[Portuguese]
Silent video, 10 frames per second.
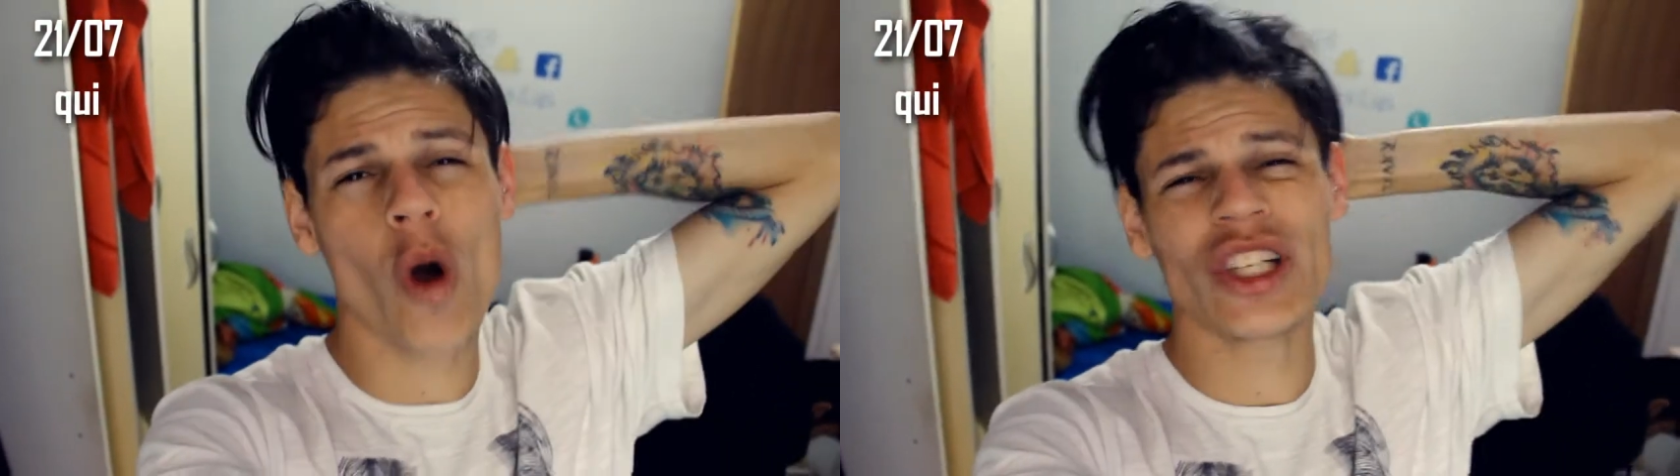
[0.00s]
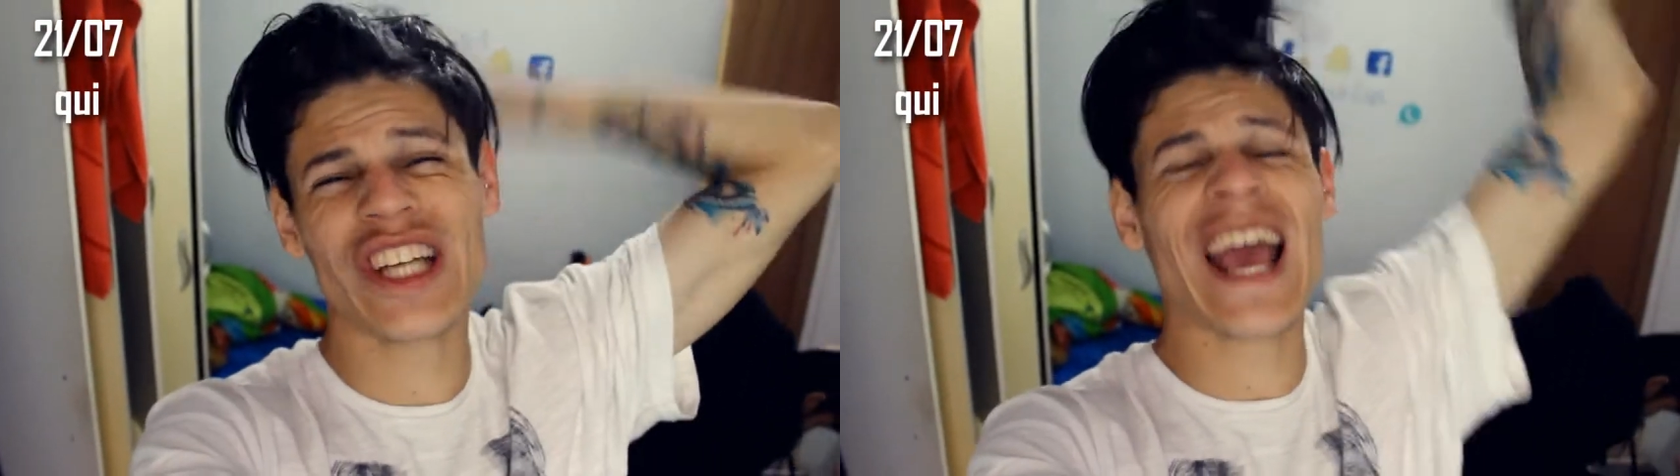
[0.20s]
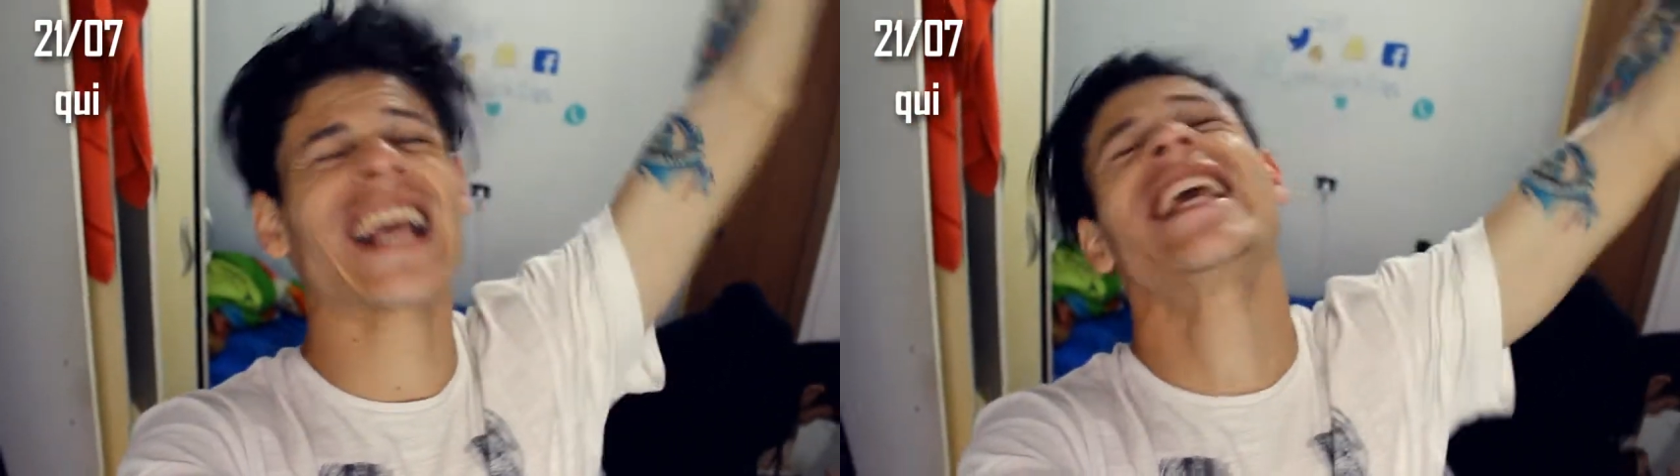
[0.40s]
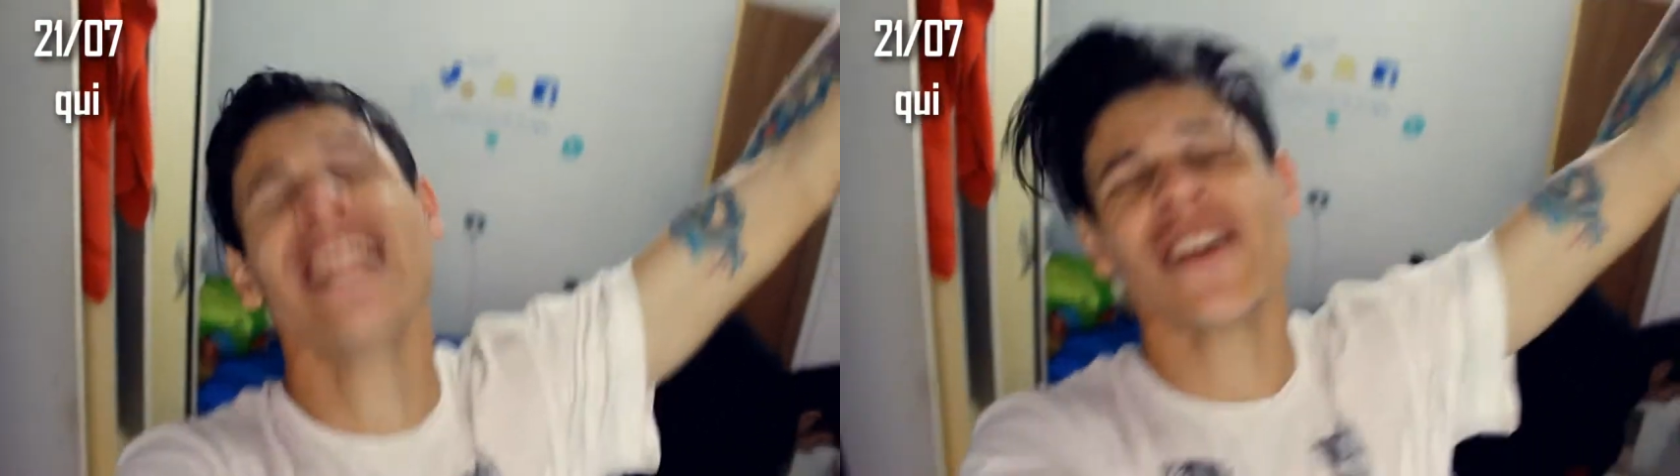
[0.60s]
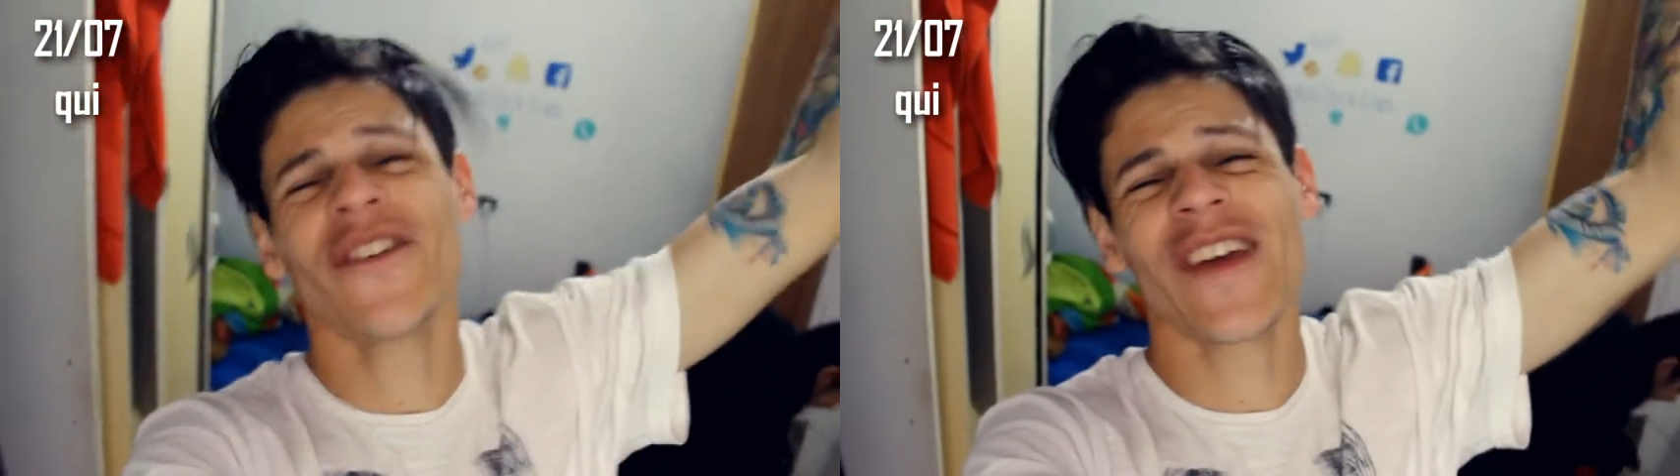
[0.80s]
Hoje é
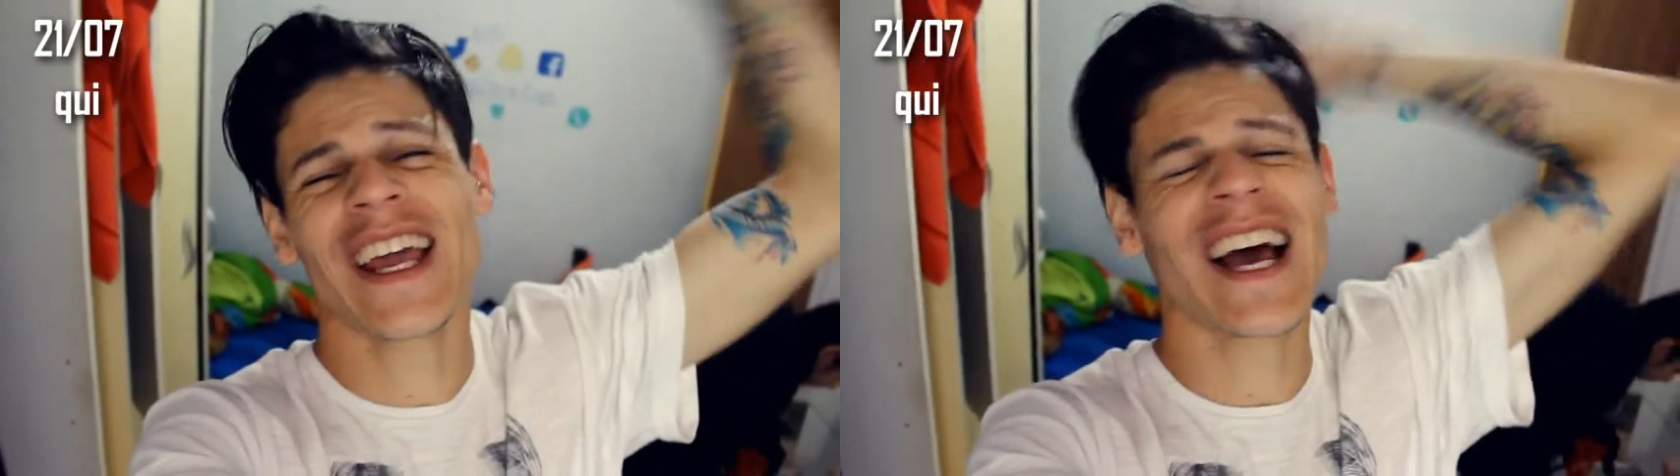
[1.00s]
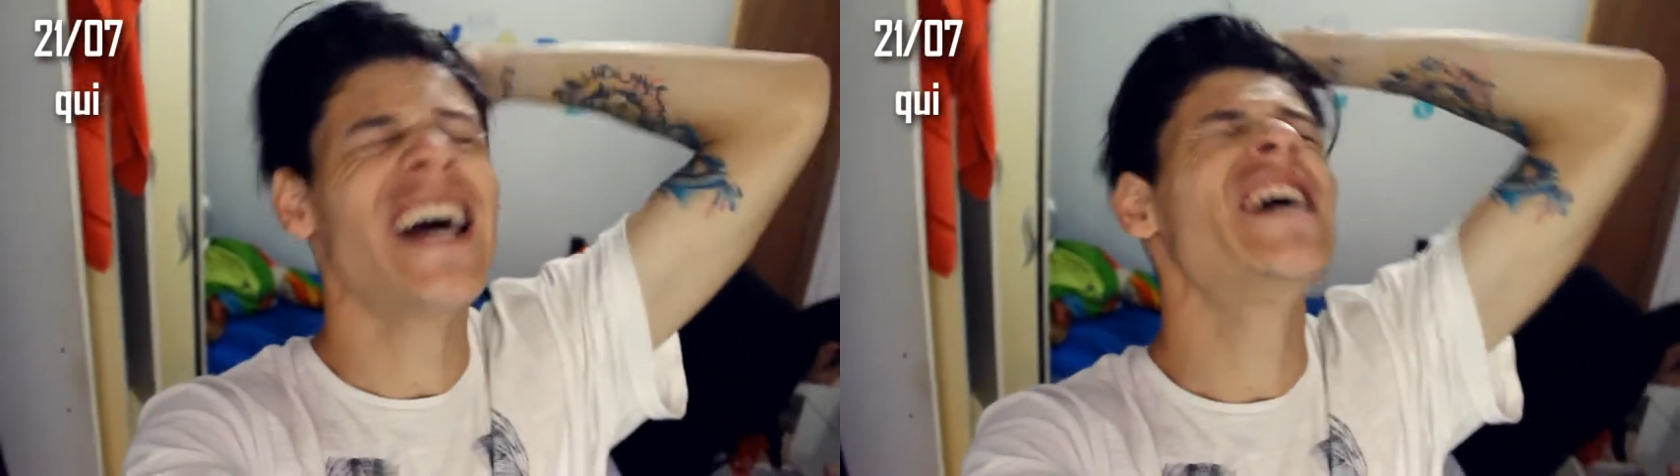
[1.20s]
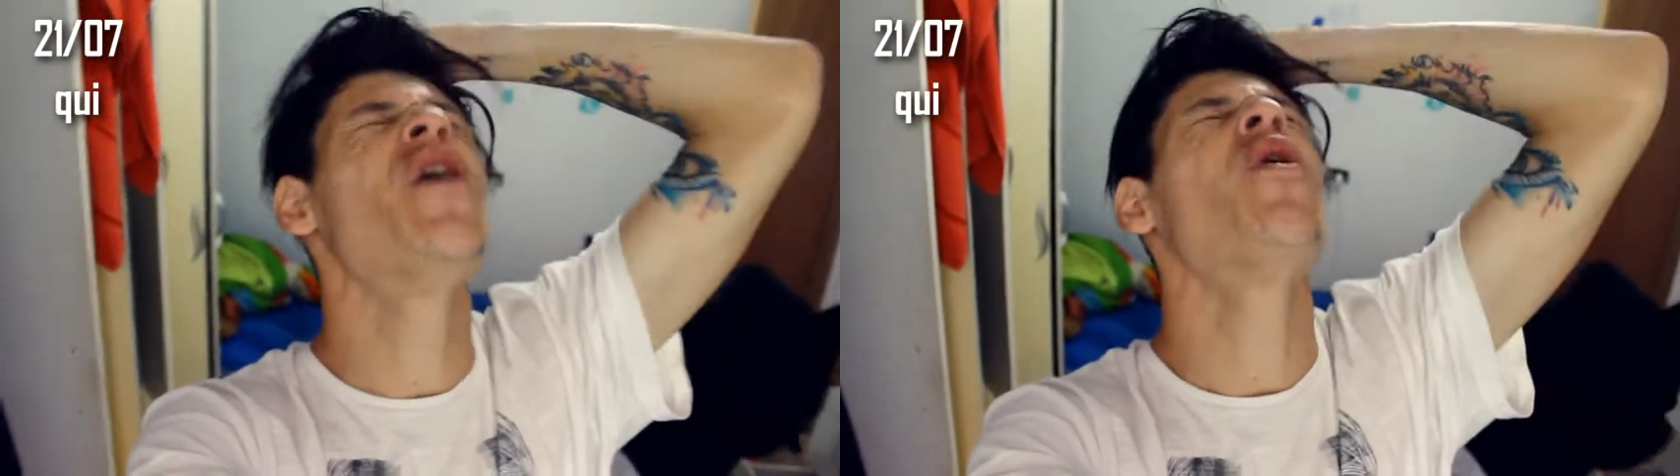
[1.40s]
quinta-feira,